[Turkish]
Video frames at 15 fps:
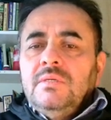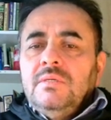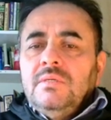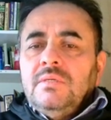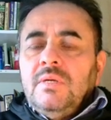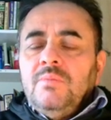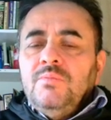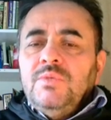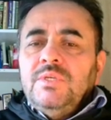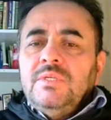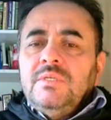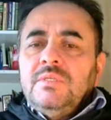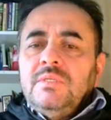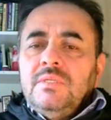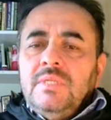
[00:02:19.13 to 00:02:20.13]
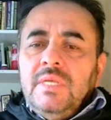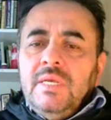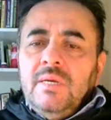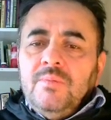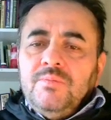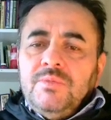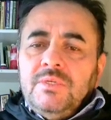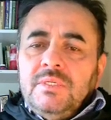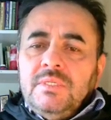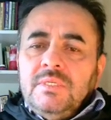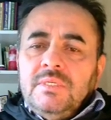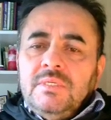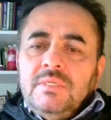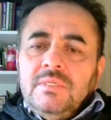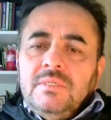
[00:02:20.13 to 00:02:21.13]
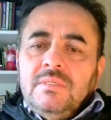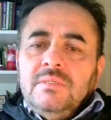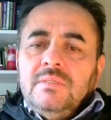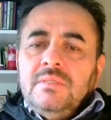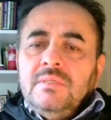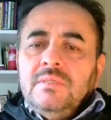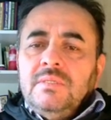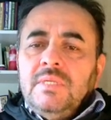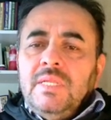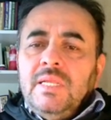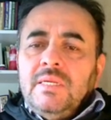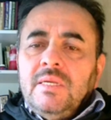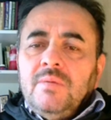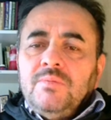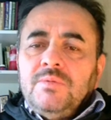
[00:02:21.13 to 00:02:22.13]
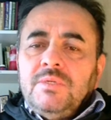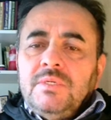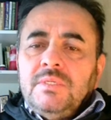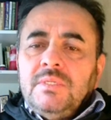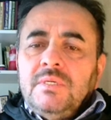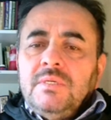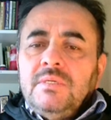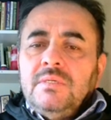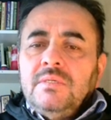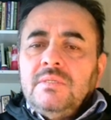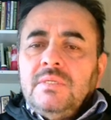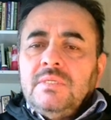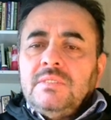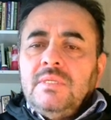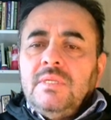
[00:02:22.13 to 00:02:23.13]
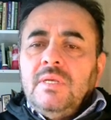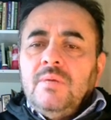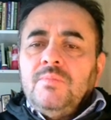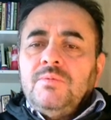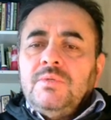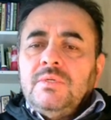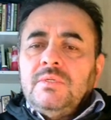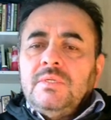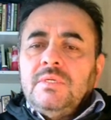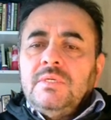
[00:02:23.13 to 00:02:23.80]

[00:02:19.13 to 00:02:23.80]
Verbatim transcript: Rabbinin ne yaptığını, neler yaptığını, nasıl yaptığını.